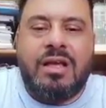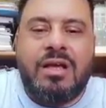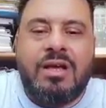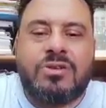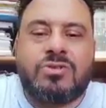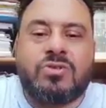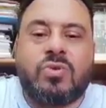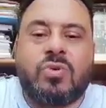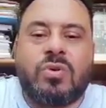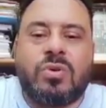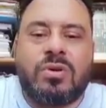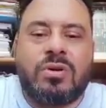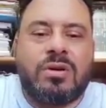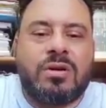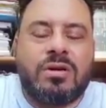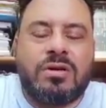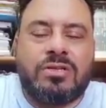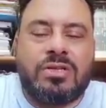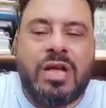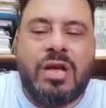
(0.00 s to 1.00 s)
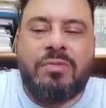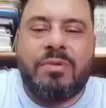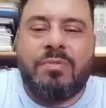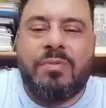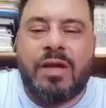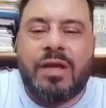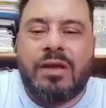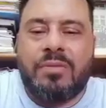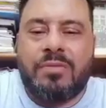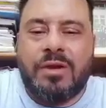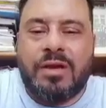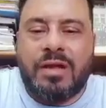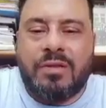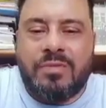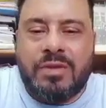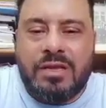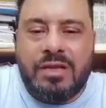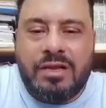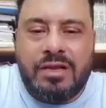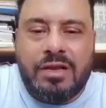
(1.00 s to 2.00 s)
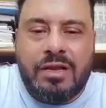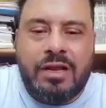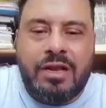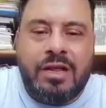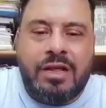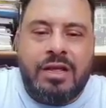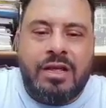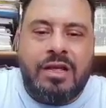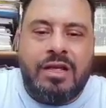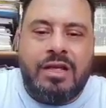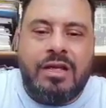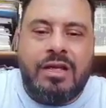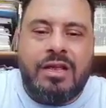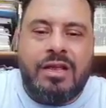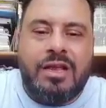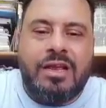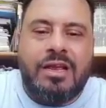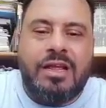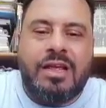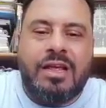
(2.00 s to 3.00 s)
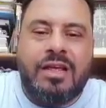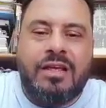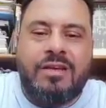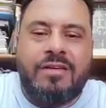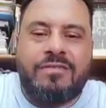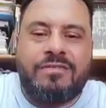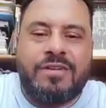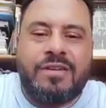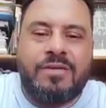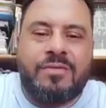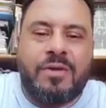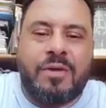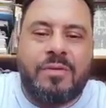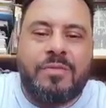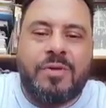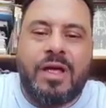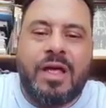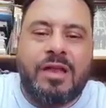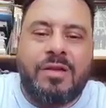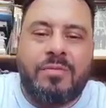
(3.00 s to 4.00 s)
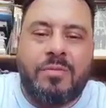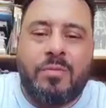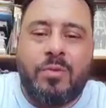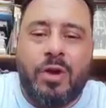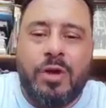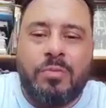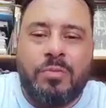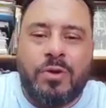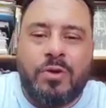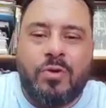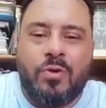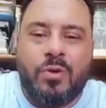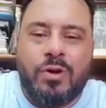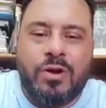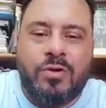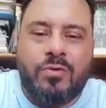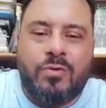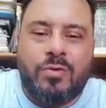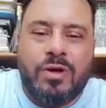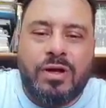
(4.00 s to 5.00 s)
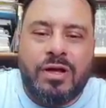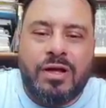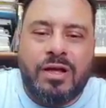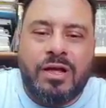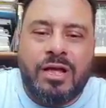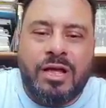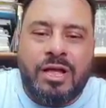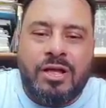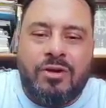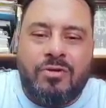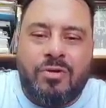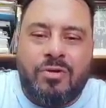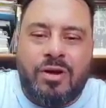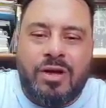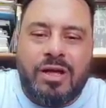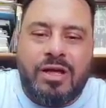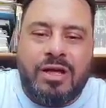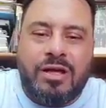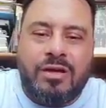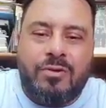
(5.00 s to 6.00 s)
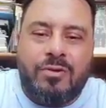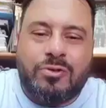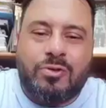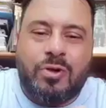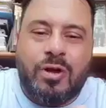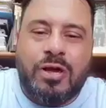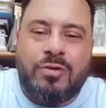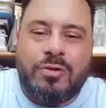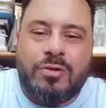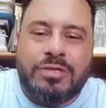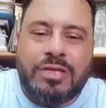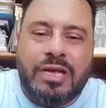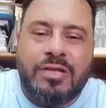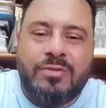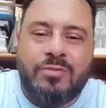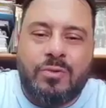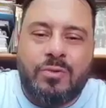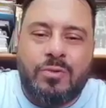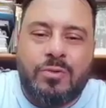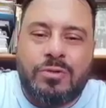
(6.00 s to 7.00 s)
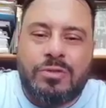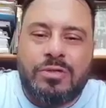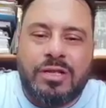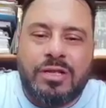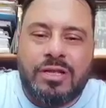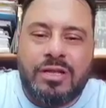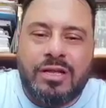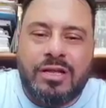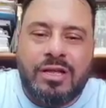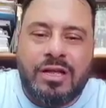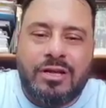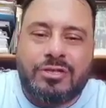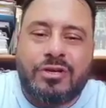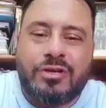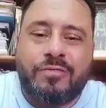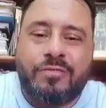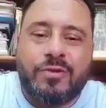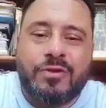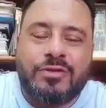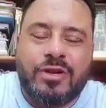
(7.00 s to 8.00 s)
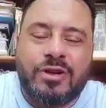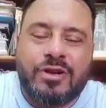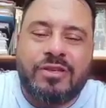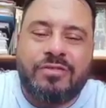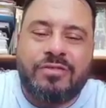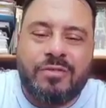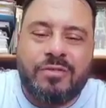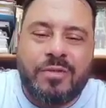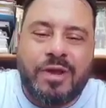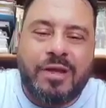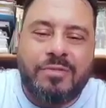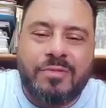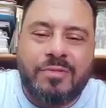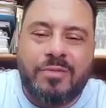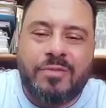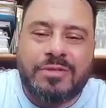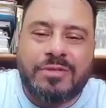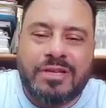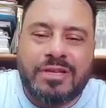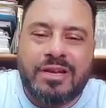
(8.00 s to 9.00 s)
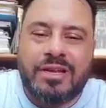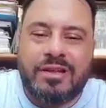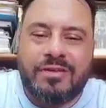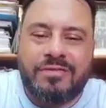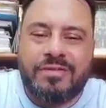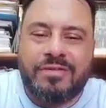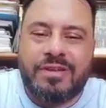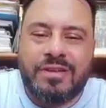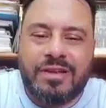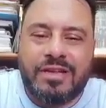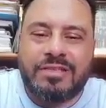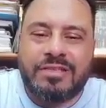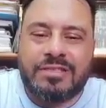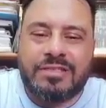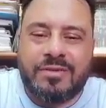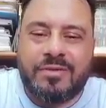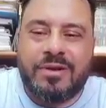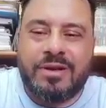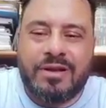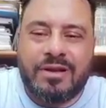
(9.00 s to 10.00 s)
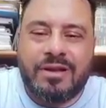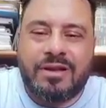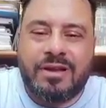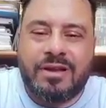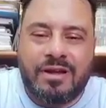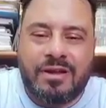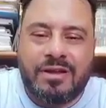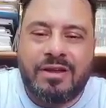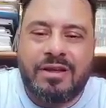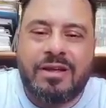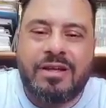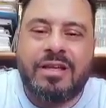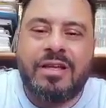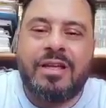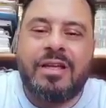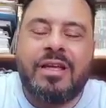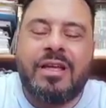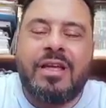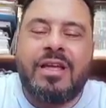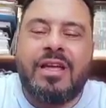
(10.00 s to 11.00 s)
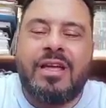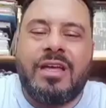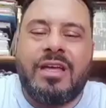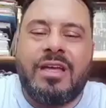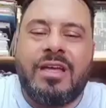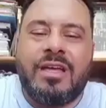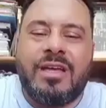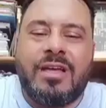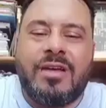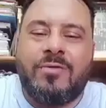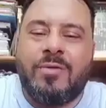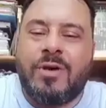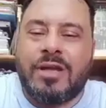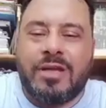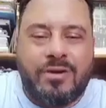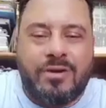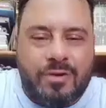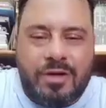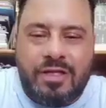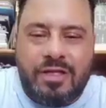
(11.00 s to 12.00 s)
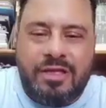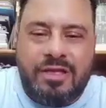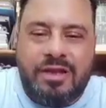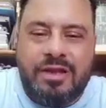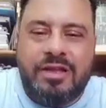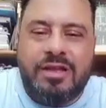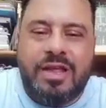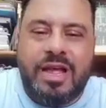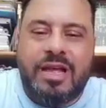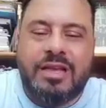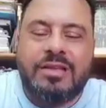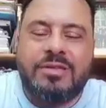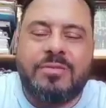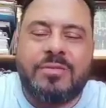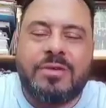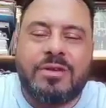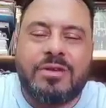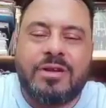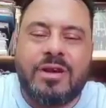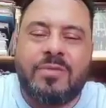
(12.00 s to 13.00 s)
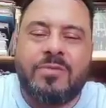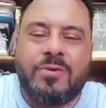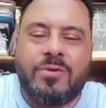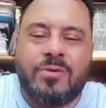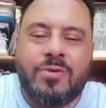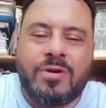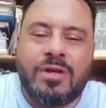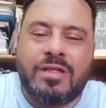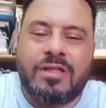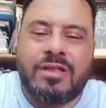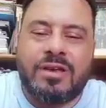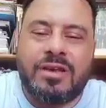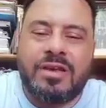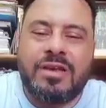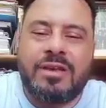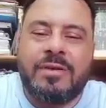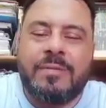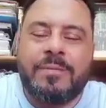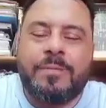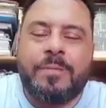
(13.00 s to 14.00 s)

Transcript: اشكر شعب المغرب الجميل آه، اللي انا في انا من محب الكوره و... و... وسعيد بوجود آه، اشرف بن شرقي في ملاعبنا المصريه في نادي الزمالك العريق آه، وغيره كثيرين يعني من قبله كثيرين